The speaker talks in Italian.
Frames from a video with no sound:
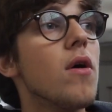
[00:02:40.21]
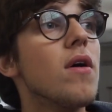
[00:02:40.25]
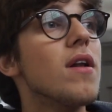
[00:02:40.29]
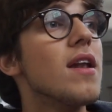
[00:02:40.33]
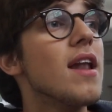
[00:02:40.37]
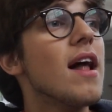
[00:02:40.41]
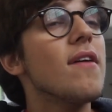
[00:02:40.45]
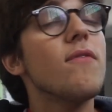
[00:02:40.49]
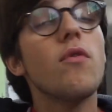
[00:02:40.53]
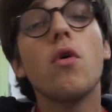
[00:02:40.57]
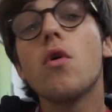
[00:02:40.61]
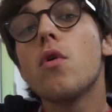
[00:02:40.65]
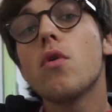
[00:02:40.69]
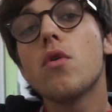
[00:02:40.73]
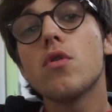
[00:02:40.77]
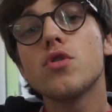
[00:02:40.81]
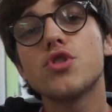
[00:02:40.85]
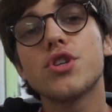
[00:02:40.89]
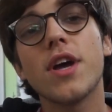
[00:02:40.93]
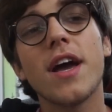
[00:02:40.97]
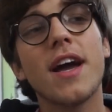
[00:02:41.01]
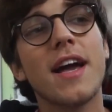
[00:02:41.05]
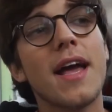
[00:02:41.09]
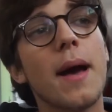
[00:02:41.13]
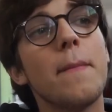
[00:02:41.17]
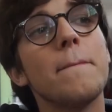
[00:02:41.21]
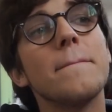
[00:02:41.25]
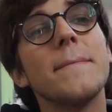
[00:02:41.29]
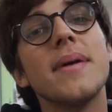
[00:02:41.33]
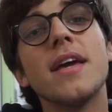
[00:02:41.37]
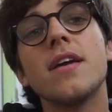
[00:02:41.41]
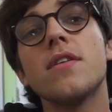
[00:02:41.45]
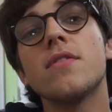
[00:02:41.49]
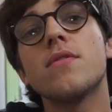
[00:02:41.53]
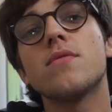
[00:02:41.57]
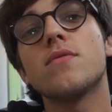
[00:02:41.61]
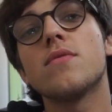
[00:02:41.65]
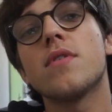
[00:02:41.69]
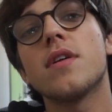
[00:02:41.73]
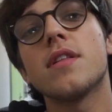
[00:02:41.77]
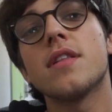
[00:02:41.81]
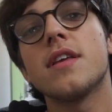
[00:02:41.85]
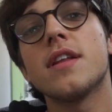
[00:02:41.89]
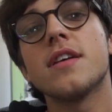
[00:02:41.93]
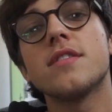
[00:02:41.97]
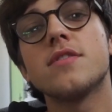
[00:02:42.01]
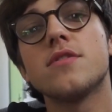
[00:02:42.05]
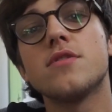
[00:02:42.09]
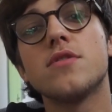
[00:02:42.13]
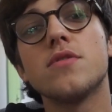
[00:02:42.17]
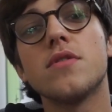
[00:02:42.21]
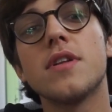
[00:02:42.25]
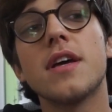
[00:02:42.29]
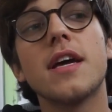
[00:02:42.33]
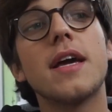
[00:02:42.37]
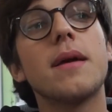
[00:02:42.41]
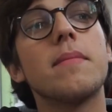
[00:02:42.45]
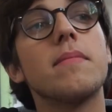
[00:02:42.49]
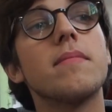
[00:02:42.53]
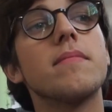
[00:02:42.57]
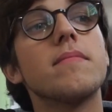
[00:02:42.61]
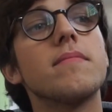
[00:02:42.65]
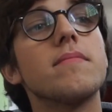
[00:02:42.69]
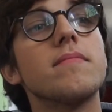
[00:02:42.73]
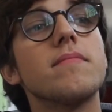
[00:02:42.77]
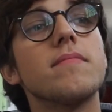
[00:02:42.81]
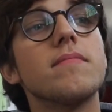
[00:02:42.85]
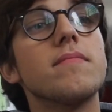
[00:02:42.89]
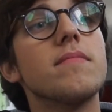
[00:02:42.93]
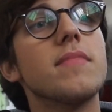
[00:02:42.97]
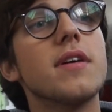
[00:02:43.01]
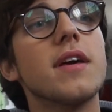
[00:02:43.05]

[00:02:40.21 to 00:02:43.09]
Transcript: lavoro, cioè cammino in una direzione che mm,